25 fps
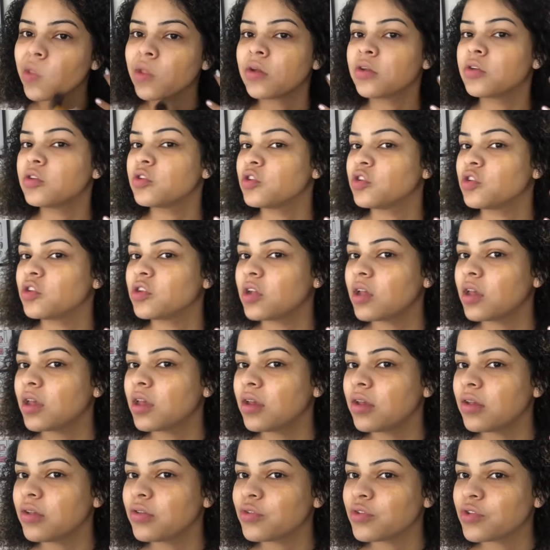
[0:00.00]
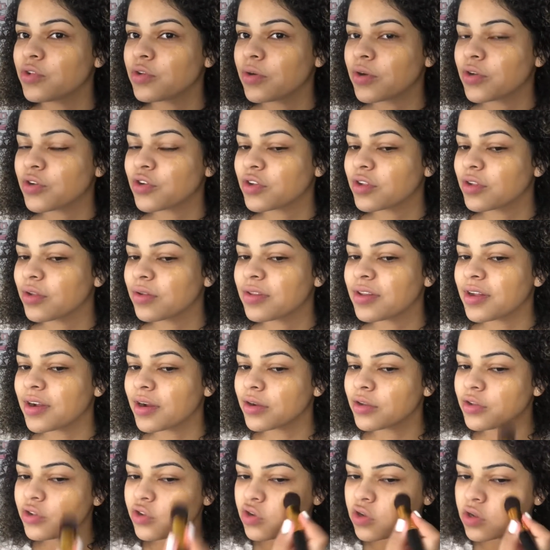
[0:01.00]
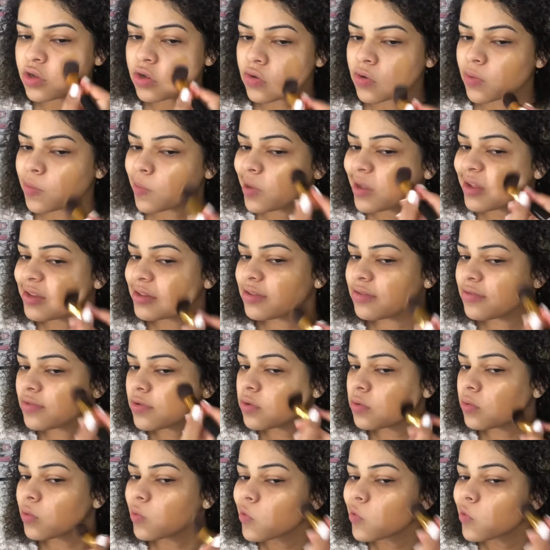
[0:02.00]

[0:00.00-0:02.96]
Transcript: Gente, eu acho que deu certinho a base, viu?